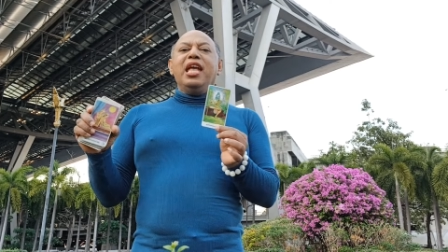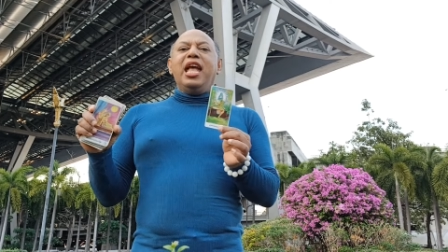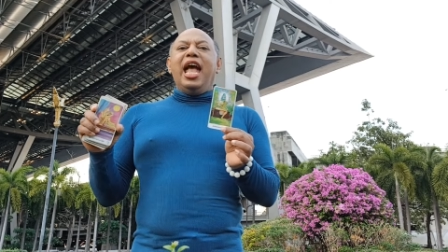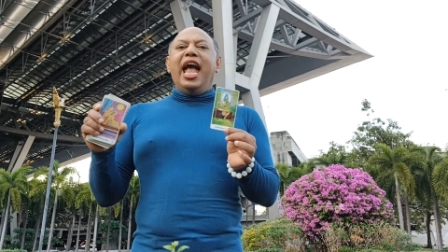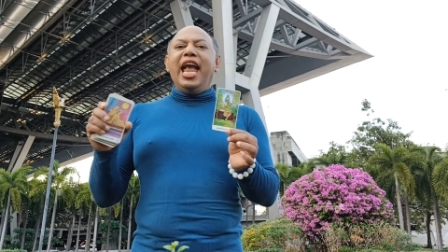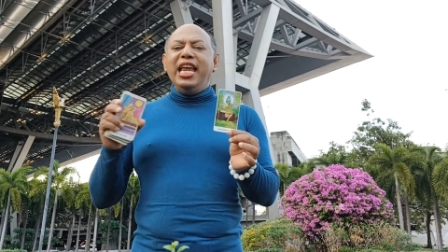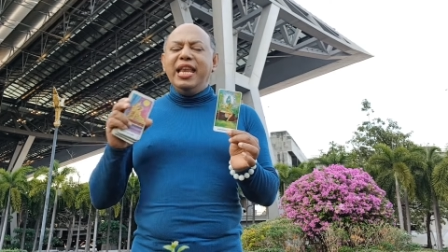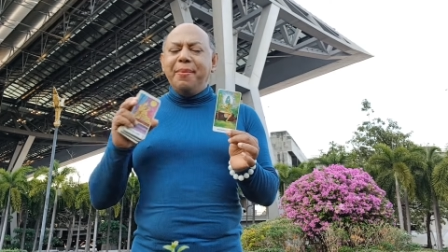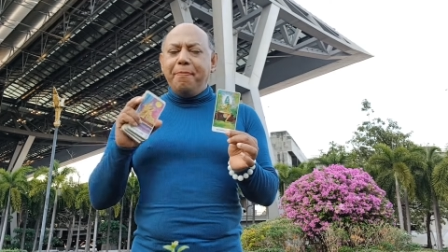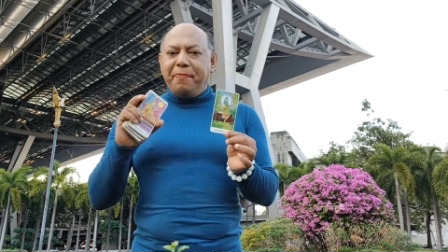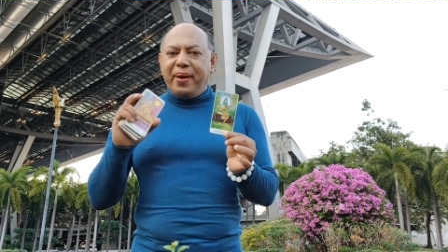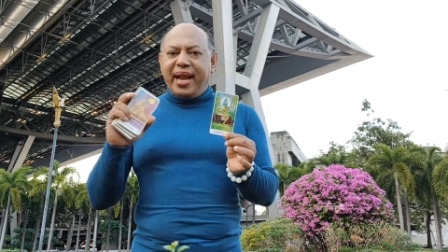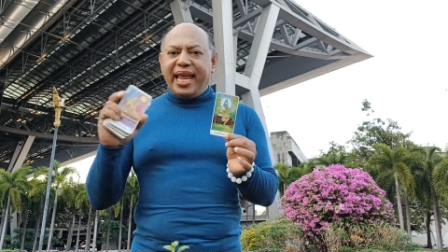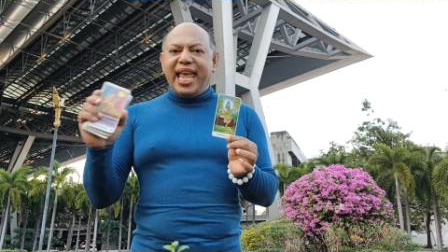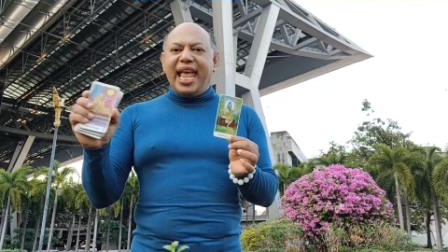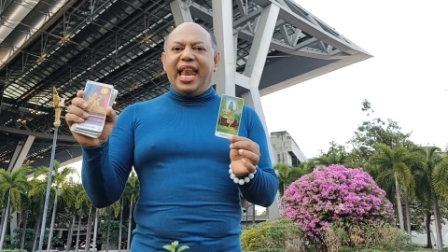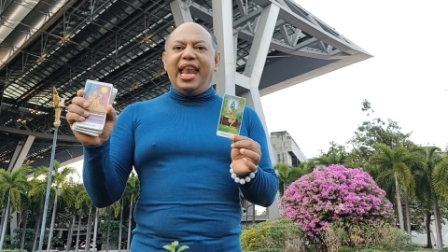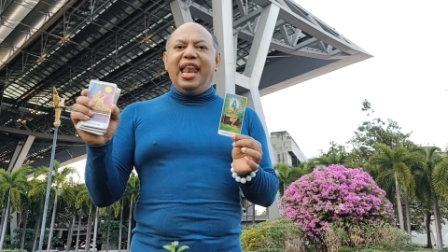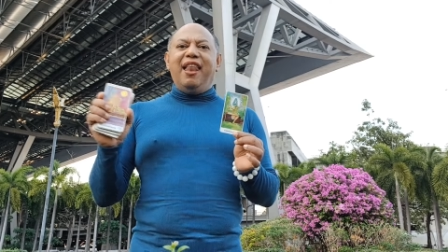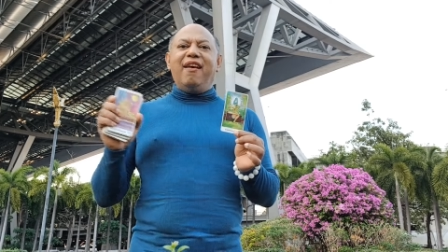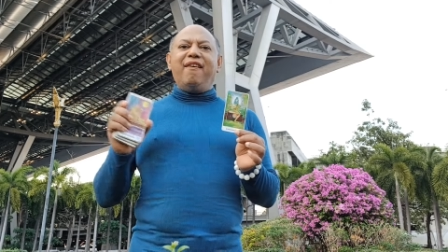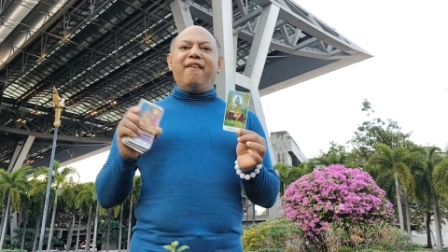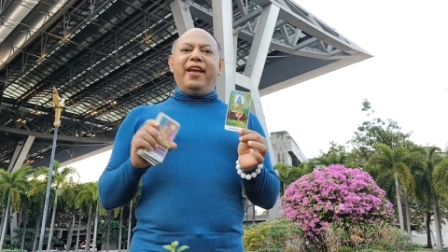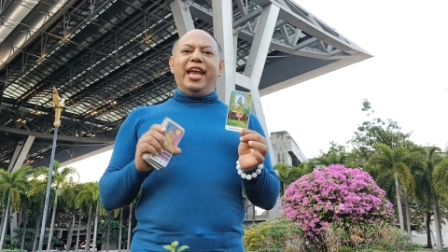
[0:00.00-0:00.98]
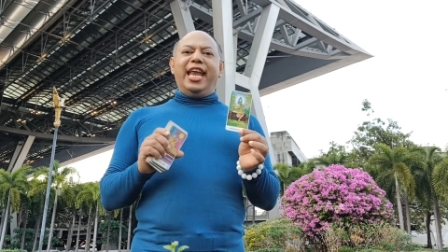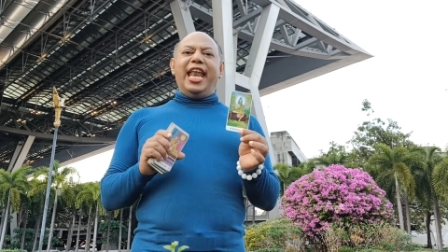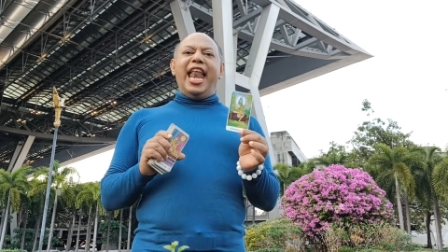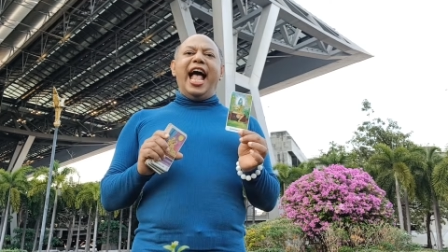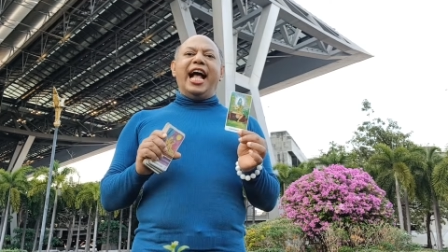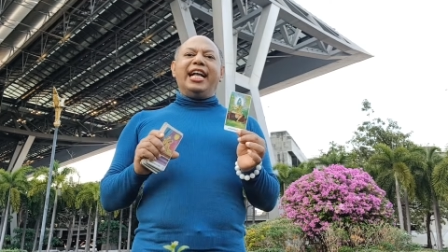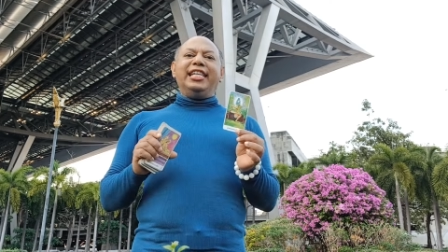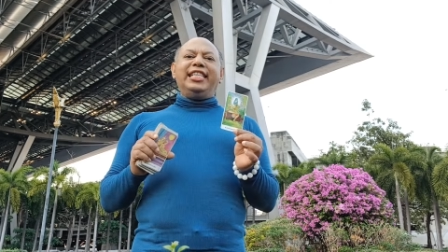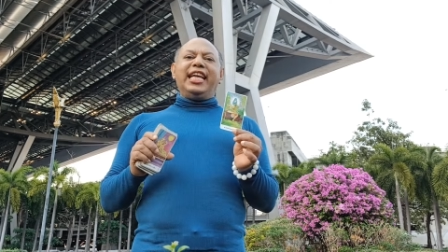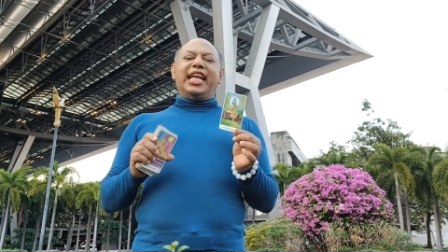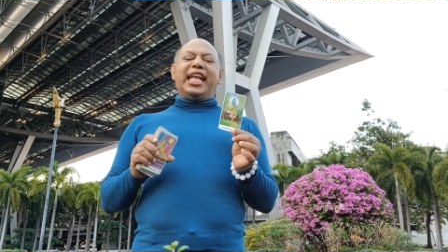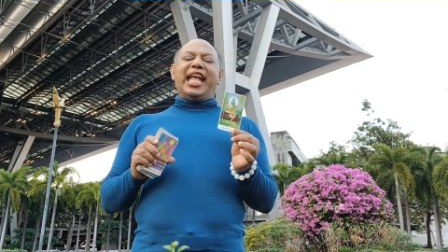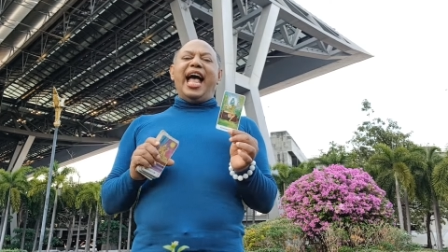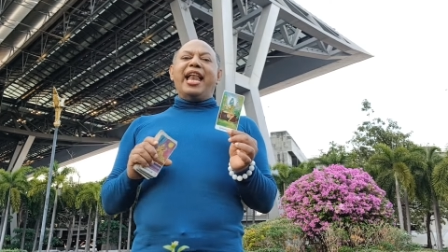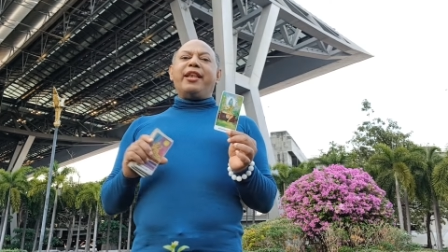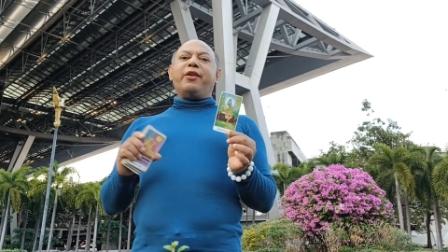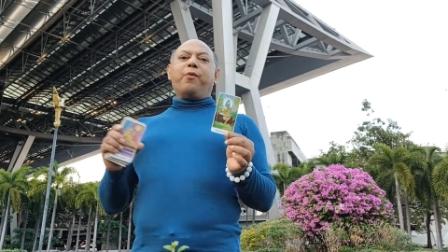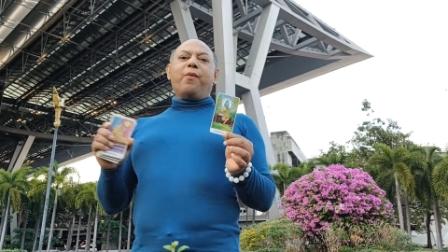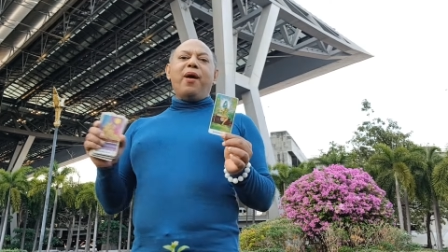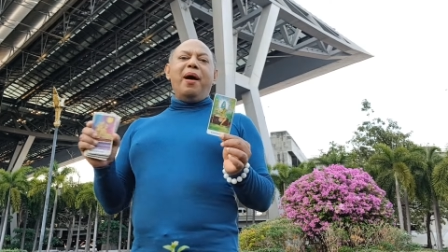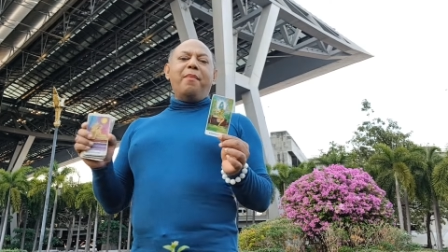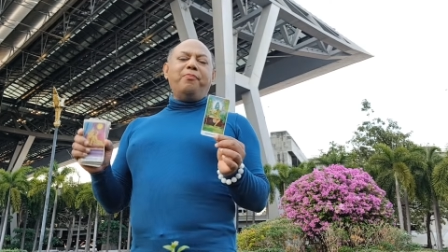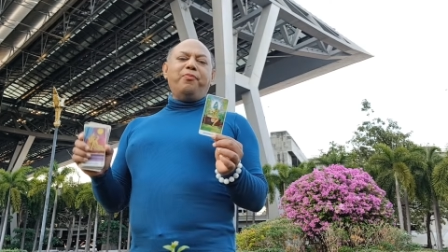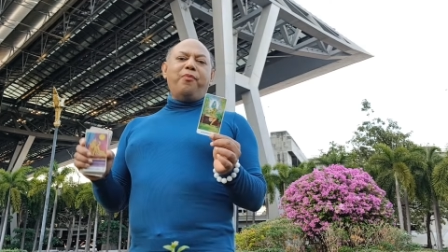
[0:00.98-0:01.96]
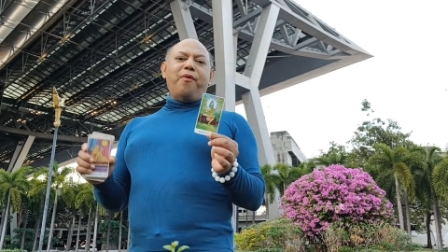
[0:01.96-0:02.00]
ให้เปลี่ยนเลยล้างจากกัน
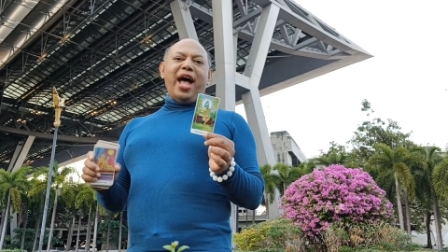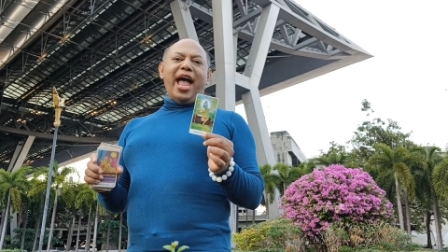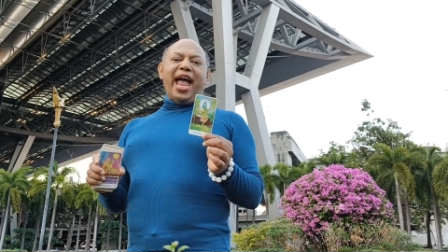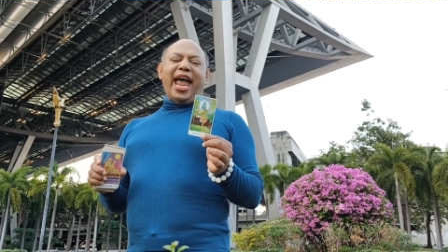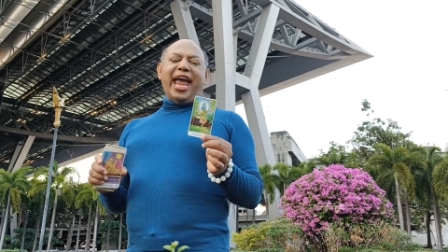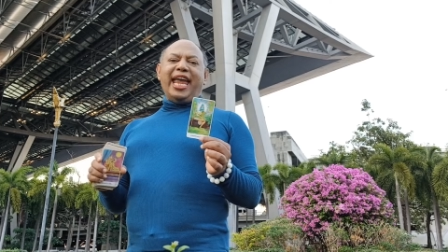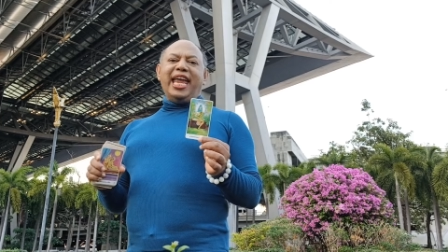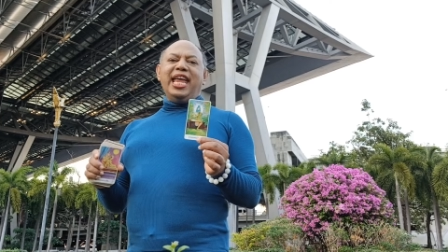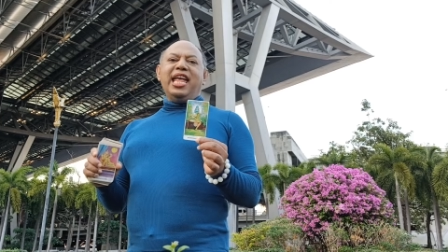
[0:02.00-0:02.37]
คว่ำไว้